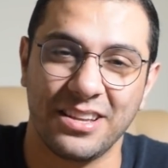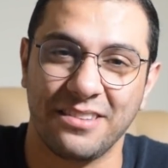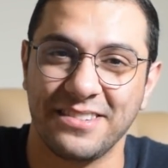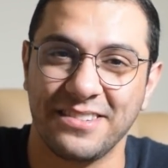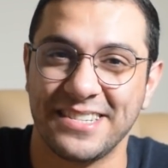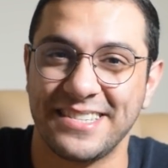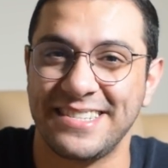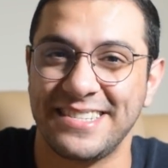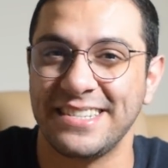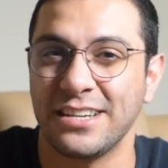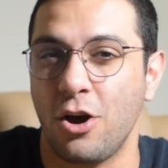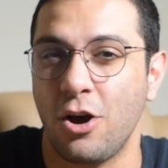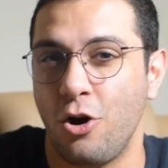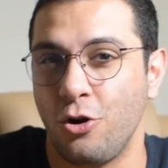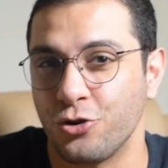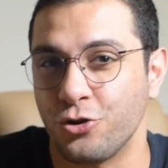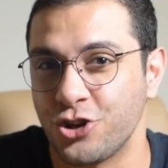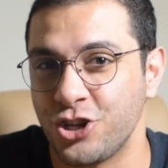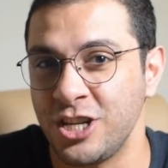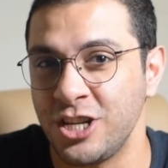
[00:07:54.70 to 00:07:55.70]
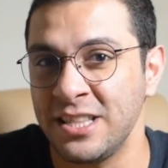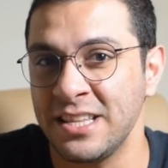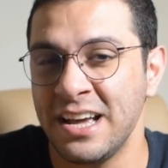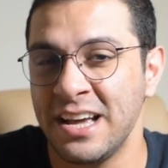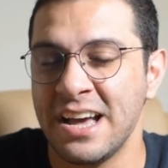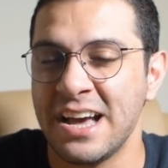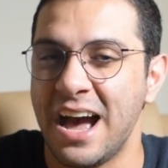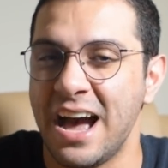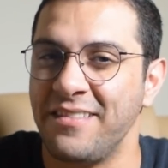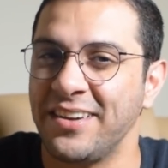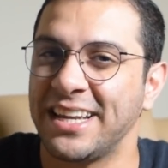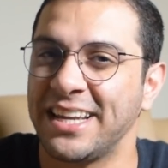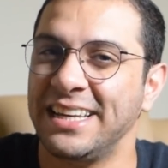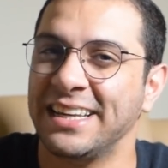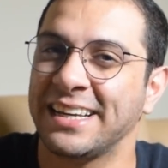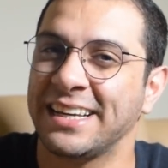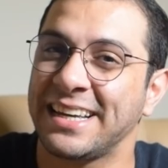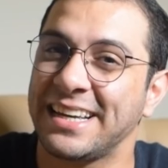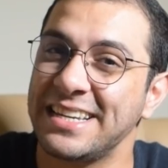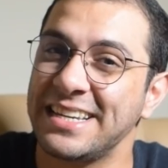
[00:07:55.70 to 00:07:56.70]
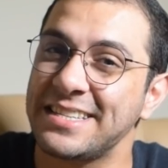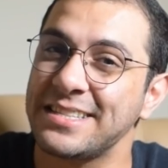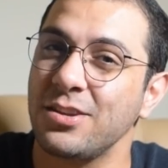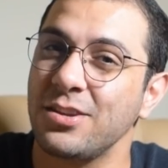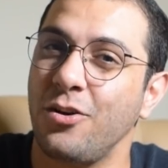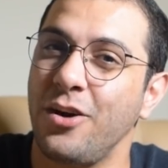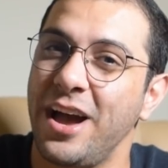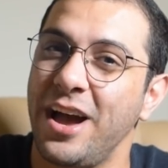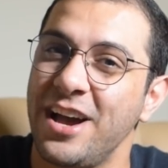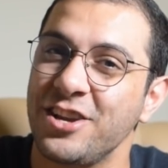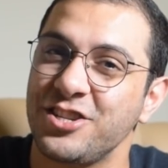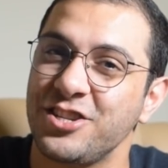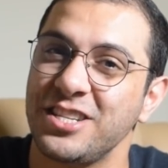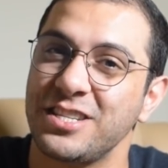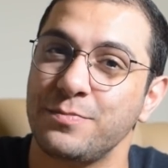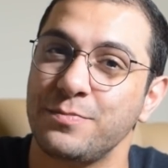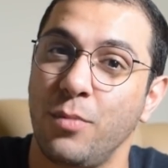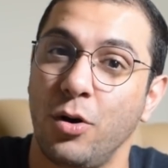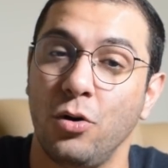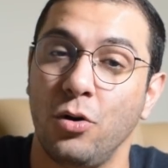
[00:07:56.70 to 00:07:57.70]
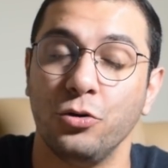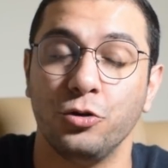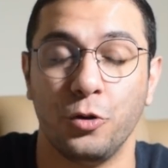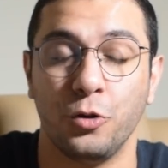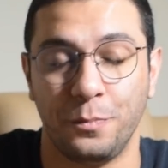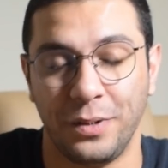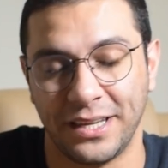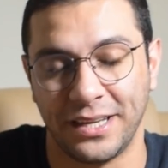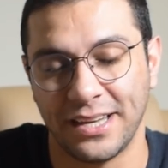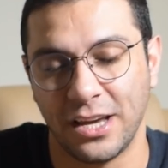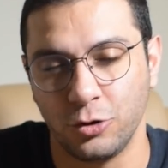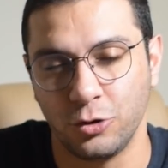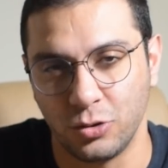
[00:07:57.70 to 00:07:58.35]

d'investir en Chine avec les récents agissements de Pékin